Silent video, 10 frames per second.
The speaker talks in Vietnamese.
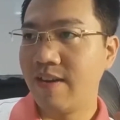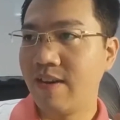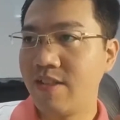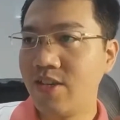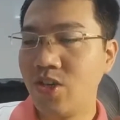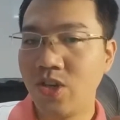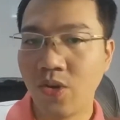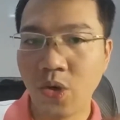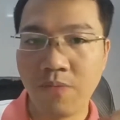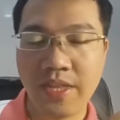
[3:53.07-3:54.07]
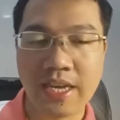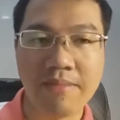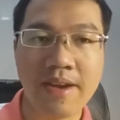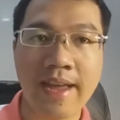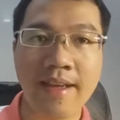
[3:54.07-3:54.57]
à, từ dấu dỗ thì
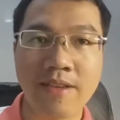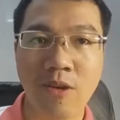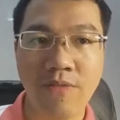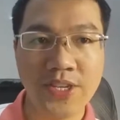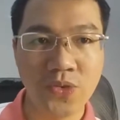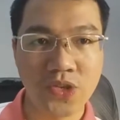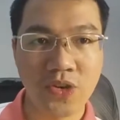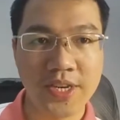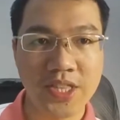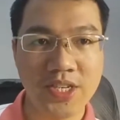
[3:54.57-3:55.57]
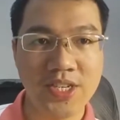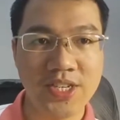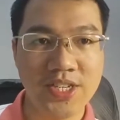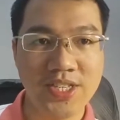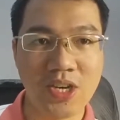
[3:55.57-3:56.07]
các bạn hãy đặt câu ví dụ cho cái
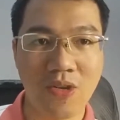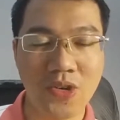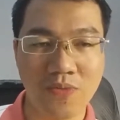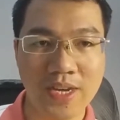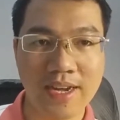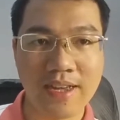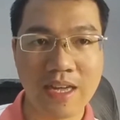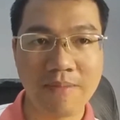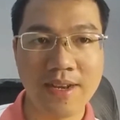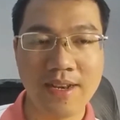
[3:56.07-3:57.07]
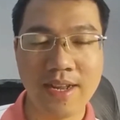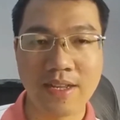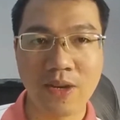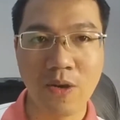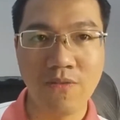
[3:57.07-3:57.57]
từ dấu dỗ nha các bạn
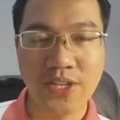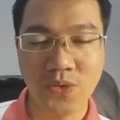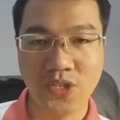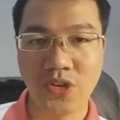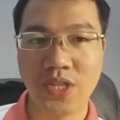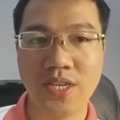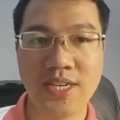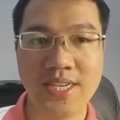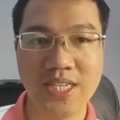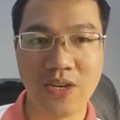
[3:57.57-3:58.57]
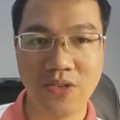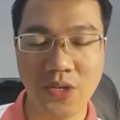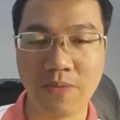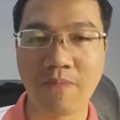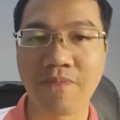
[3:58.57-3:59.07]
đặt câu ví dụ cho từ dấu
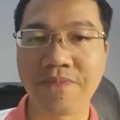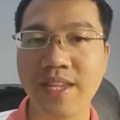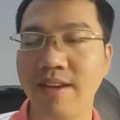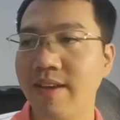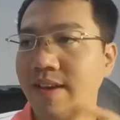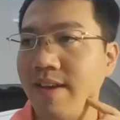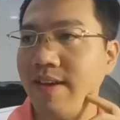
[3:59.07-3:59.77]
dỗ à,